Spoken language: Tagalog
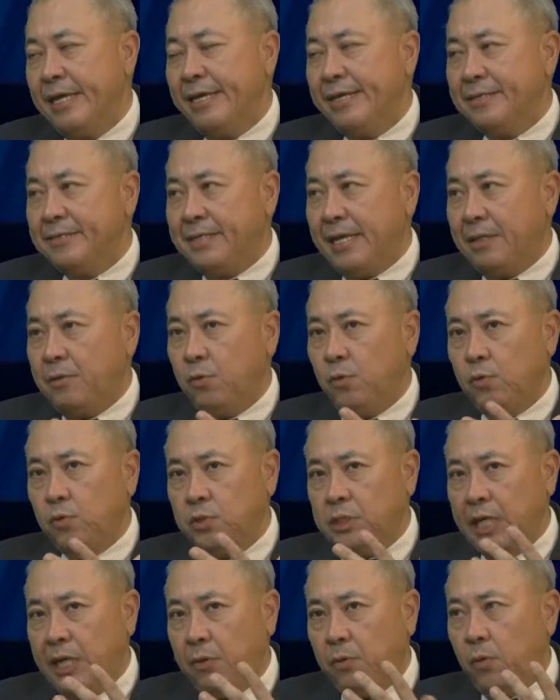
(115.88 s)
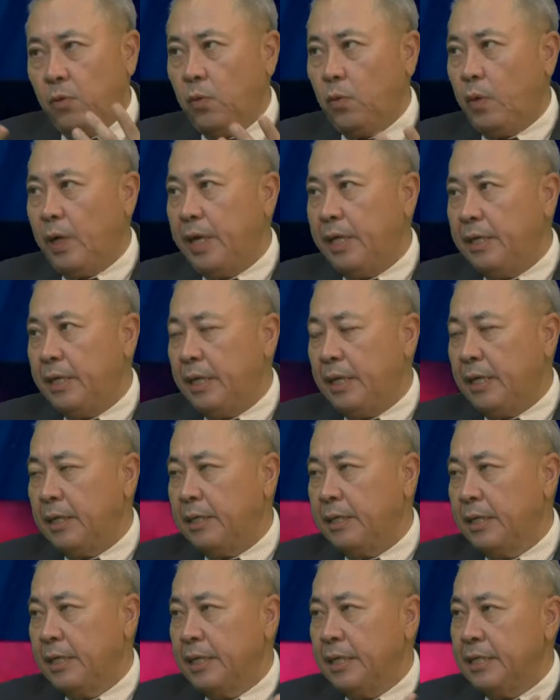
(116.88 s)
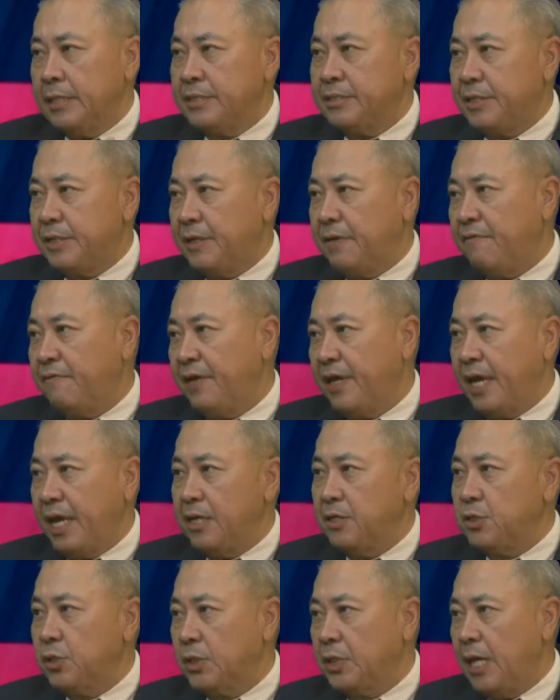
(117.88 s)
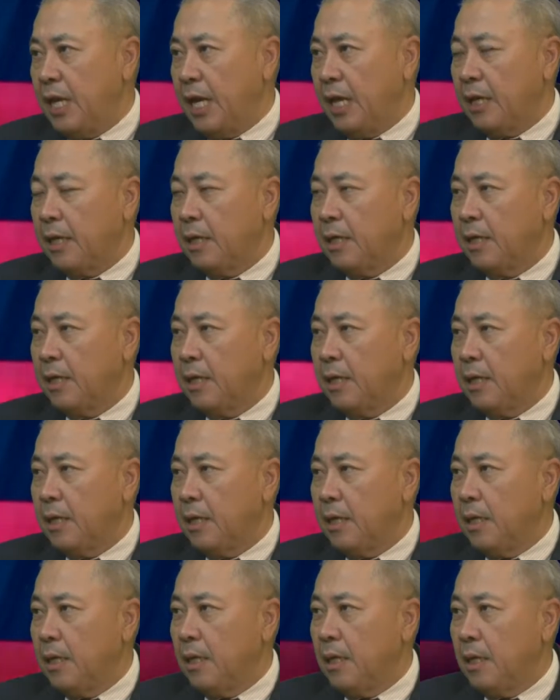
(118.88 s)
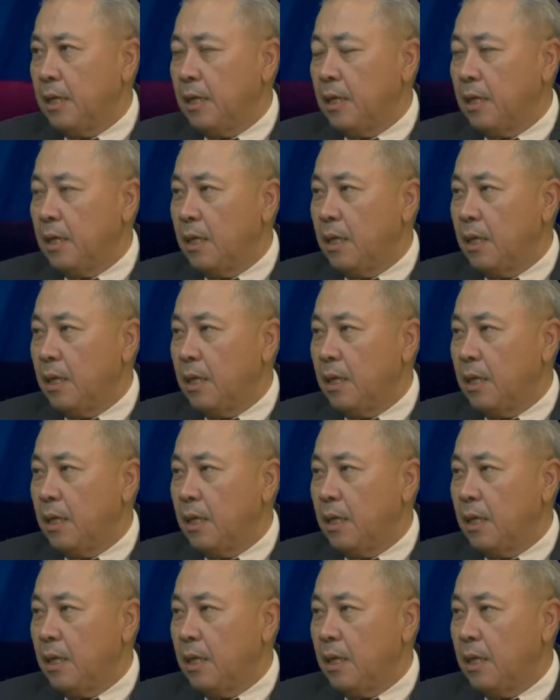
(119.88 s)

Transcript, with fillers: saan ho sila kukuha ng certification nila? Ay, doon, doon na